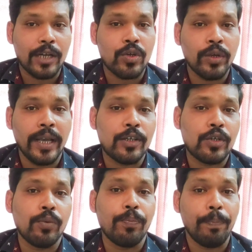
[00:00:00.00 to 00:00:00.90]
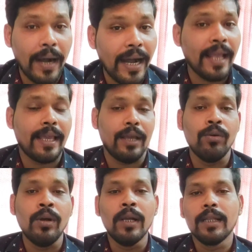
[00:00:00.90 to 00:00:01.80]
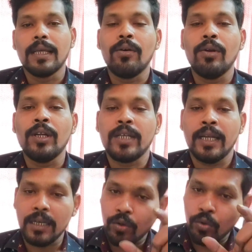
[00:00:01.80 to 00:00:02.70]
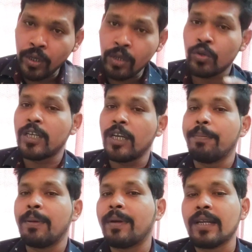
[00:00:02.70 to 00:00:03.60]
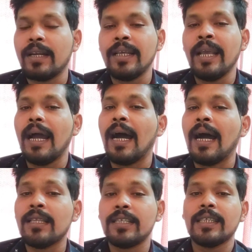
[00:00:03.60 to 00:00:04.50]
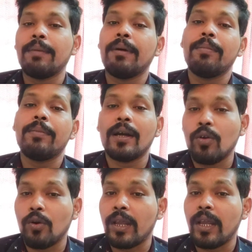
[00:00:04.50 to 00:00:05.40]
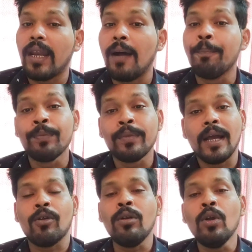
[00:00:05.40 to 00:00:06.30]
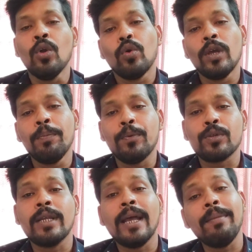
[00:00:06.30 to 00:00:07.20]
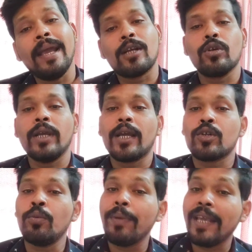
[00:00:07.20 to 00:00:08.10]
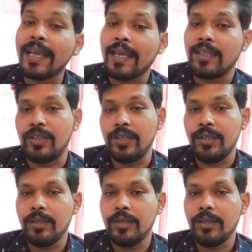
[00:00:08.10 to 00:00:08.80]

একশো একশো পায় কেউ তাহলে সে ওই কোশ্চেন পেপারটা নিয়ে আর চিন্তা ভাবনা করে না কারণ ওই প্রশ্নে আমি একশো একশো পেয়ে গেছি